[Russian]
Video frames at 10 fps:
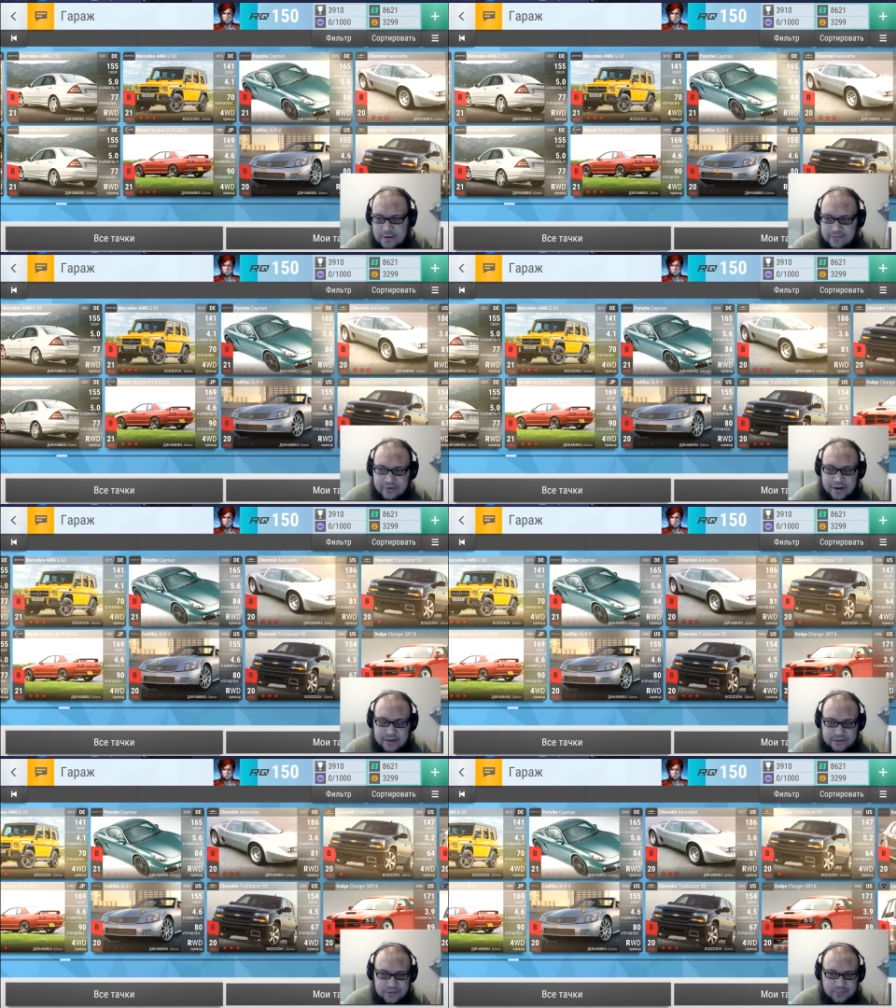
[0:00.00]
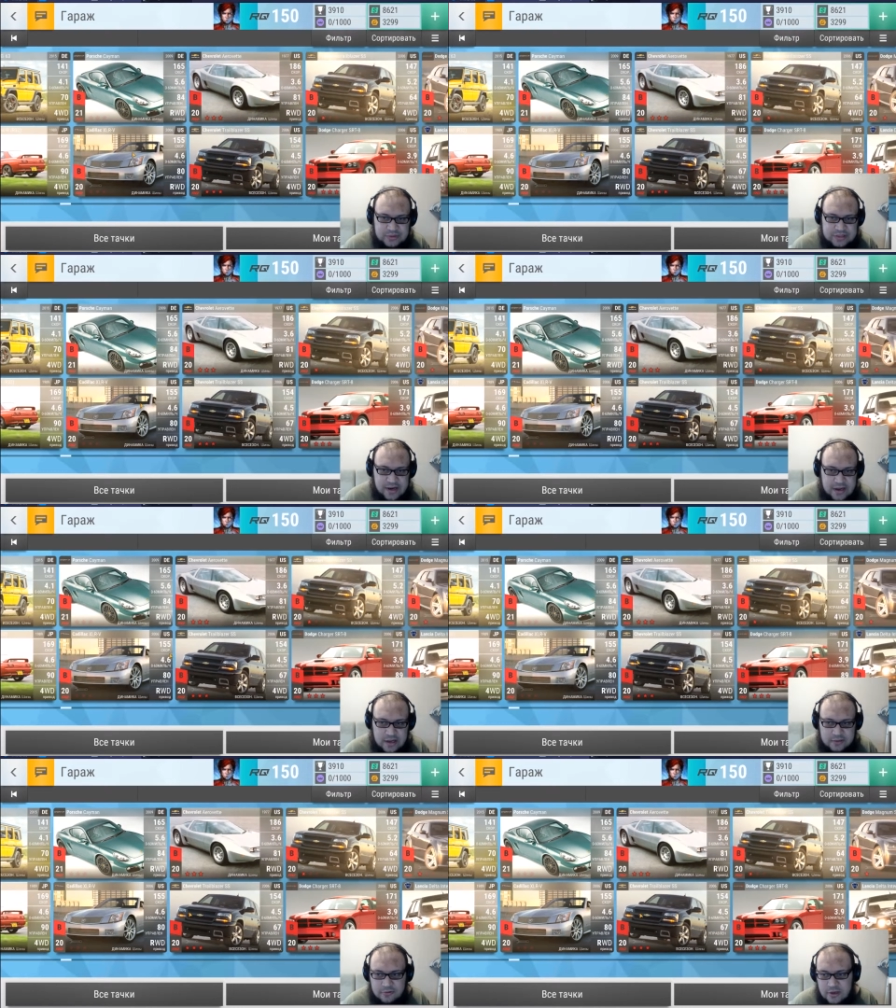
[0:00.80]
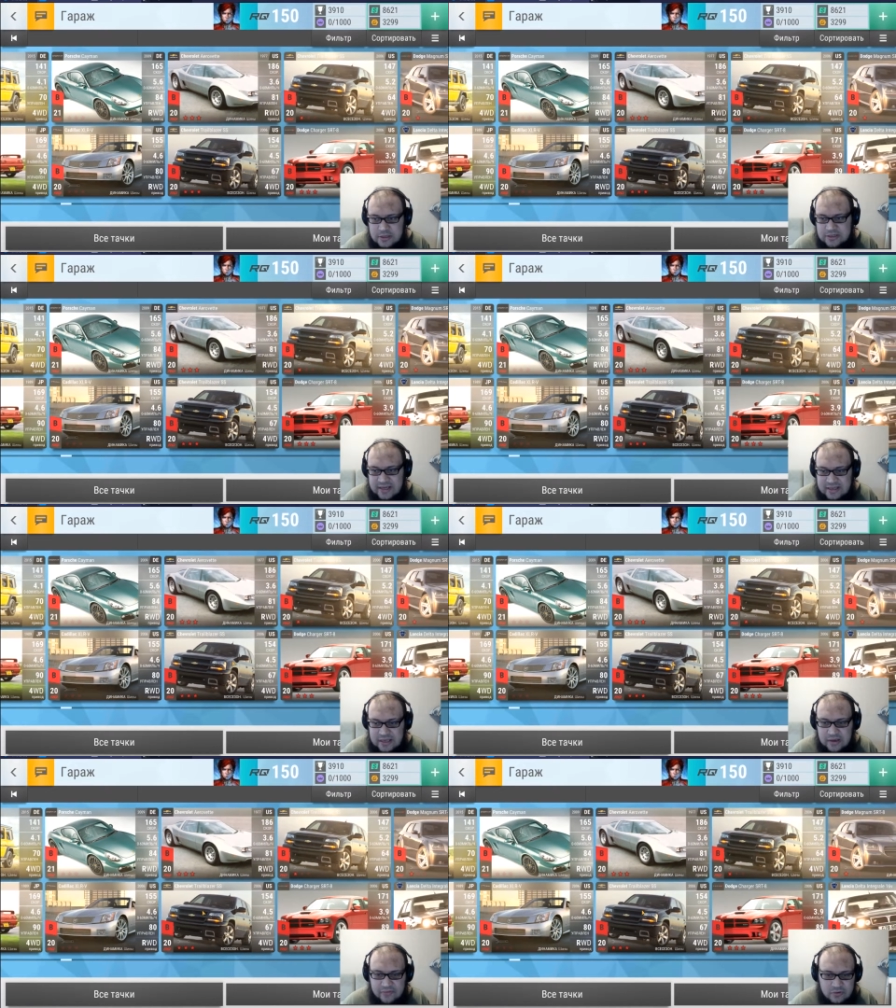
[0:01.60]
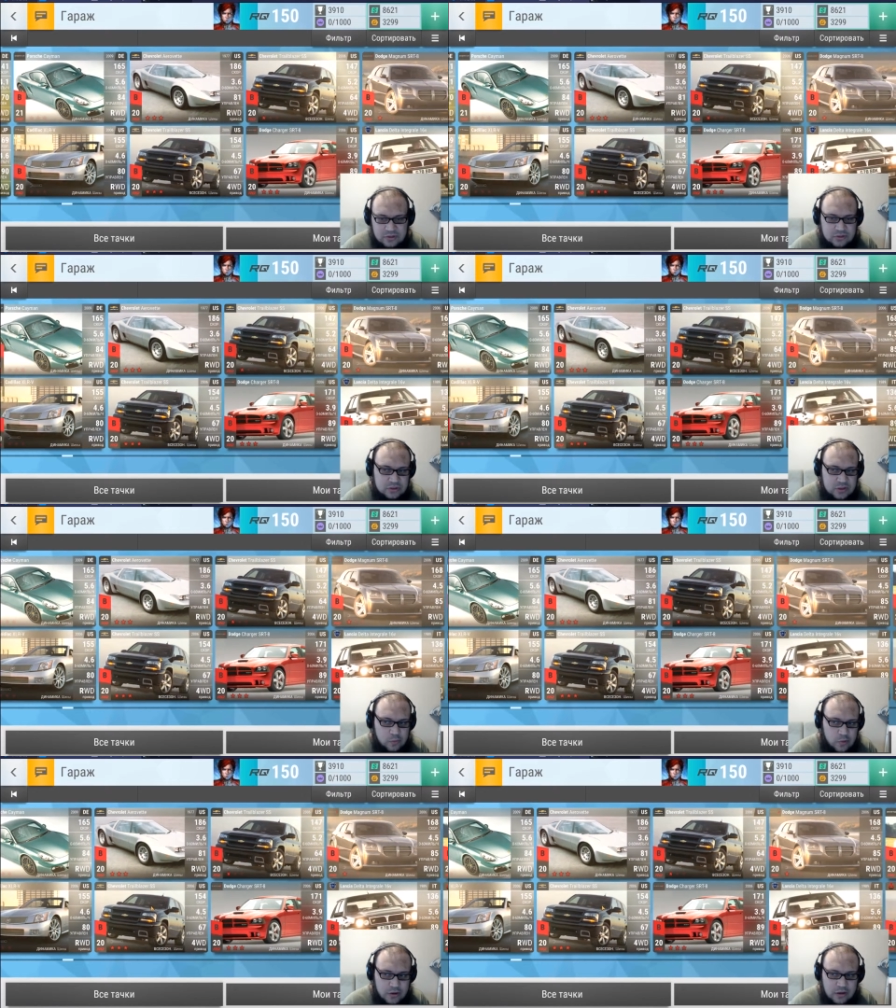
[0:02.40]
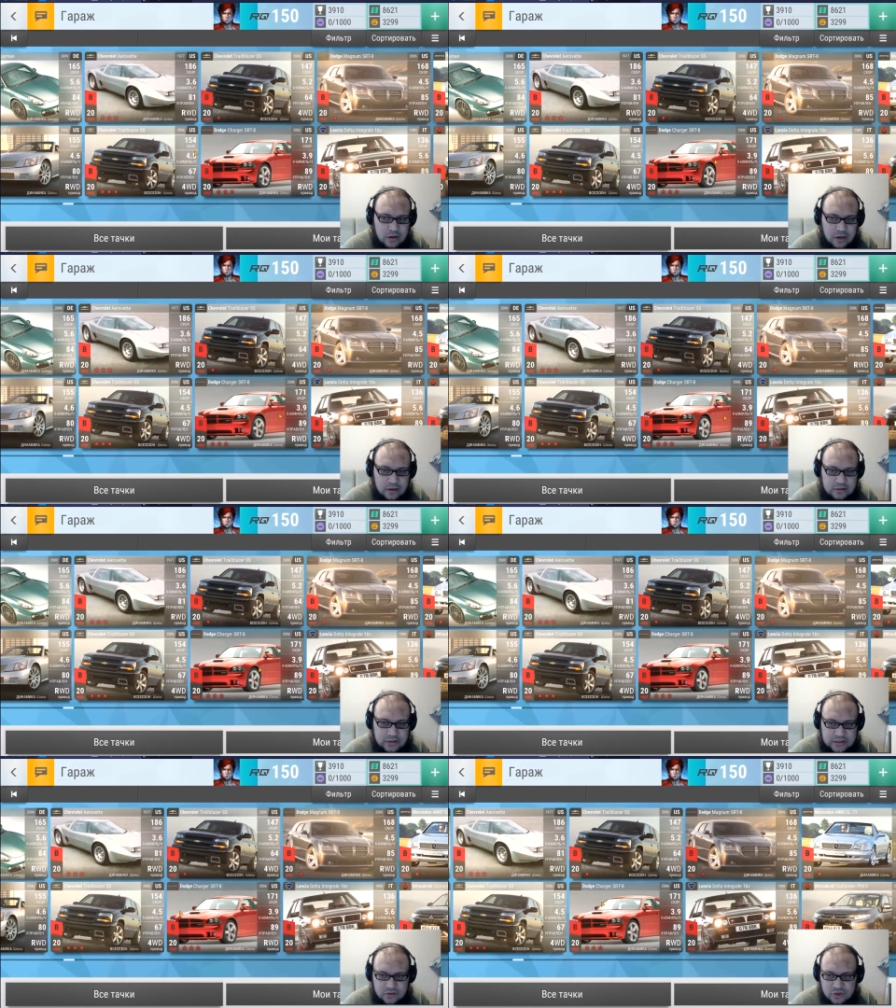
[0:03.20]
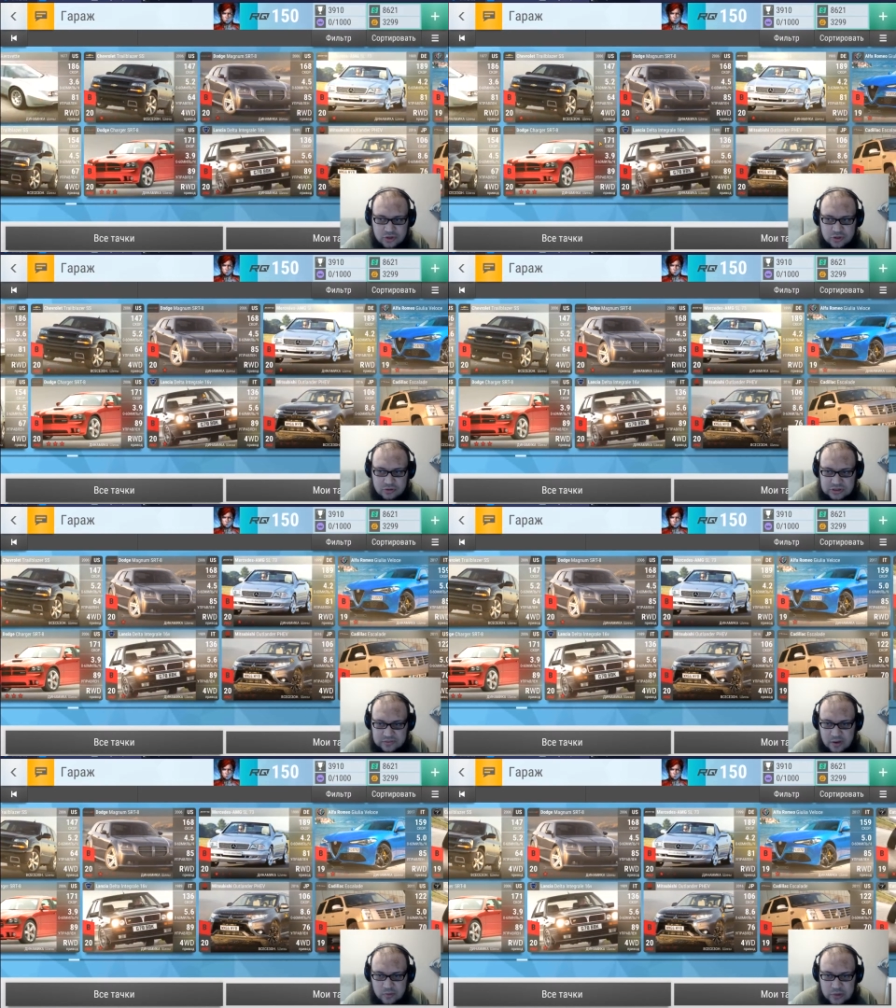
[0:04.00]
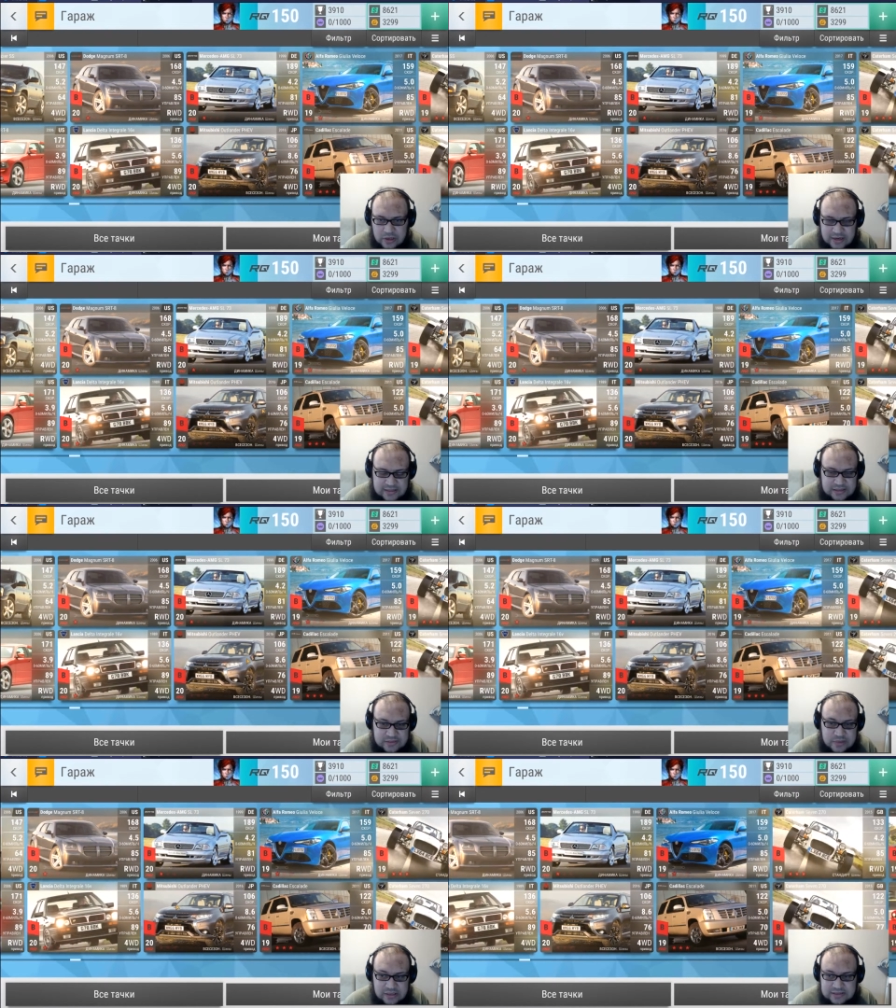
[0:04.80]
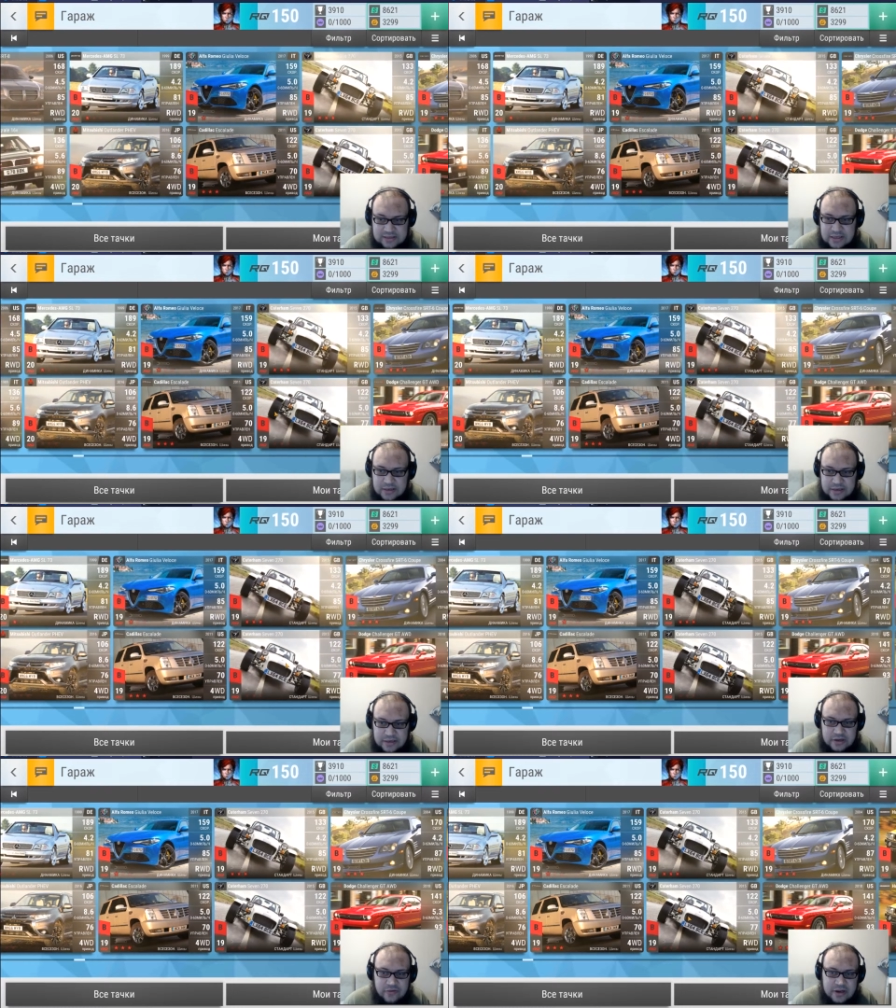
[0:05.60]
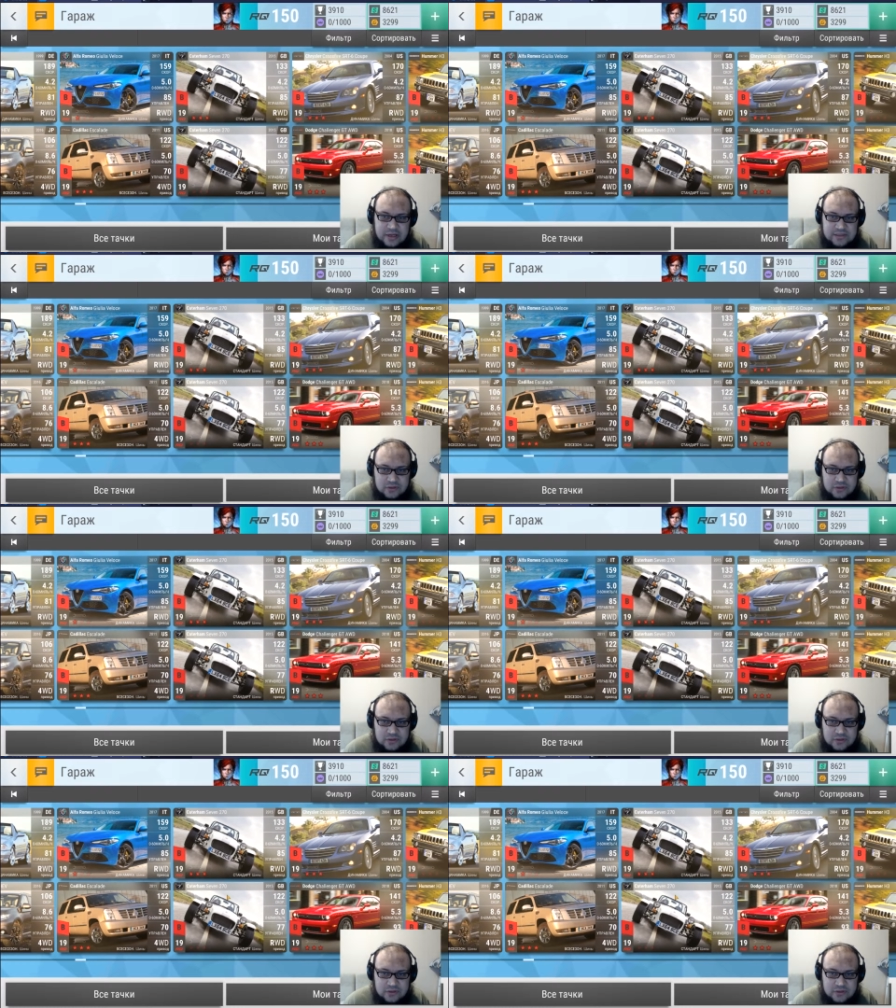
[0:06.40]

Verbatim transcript: в гараже потеряли актуальность, какие вроде до сих пор играют. Это нужно только самому играть, разбираться и ковыряться.